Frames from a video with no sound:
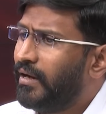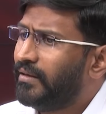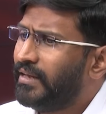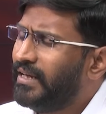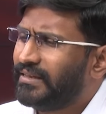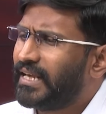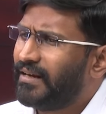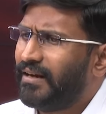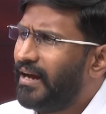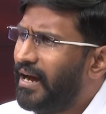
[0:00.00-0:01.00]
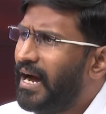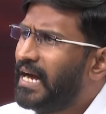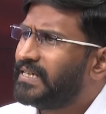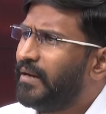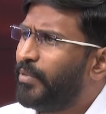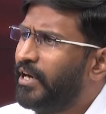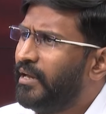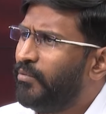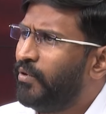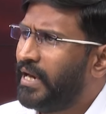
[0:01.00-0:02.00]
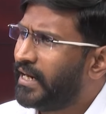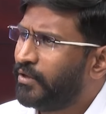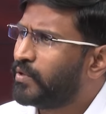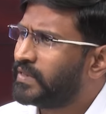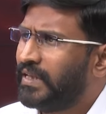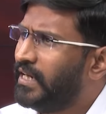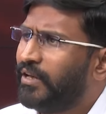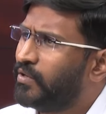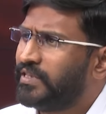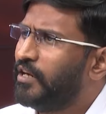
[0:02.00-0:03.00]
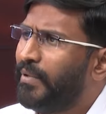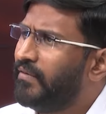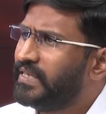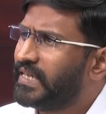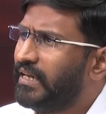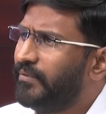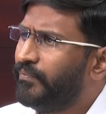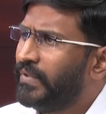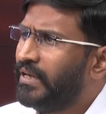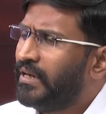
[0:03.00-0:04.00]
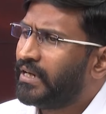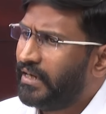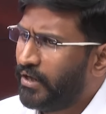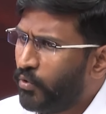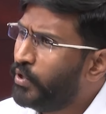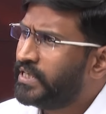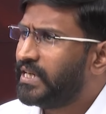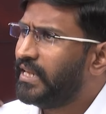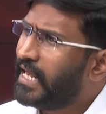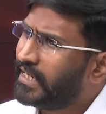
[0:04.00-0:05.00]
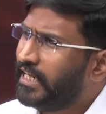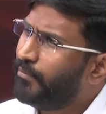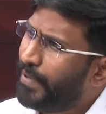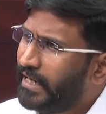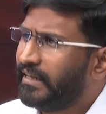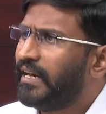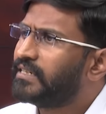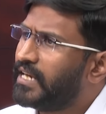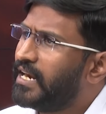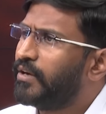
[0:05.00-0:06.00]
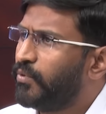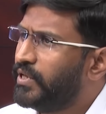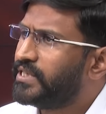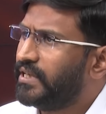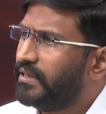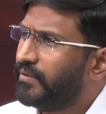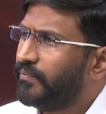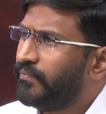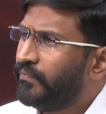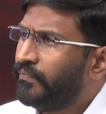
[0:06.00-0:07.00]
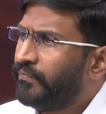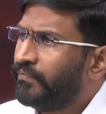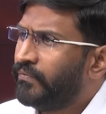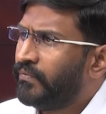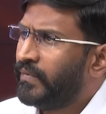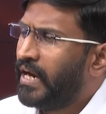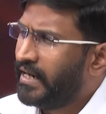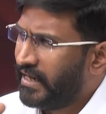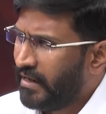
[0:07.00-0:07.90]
దీన్ని సరే ఆశపడడమో నాకు ఇది వస్తుందని ఏ రోజు నేను భావించలే కానీ నేను ఊహించిన దానికంటే పార్టీ నాకు చాలా ఎక్కువ ఇచ్చింది అండ్ నేను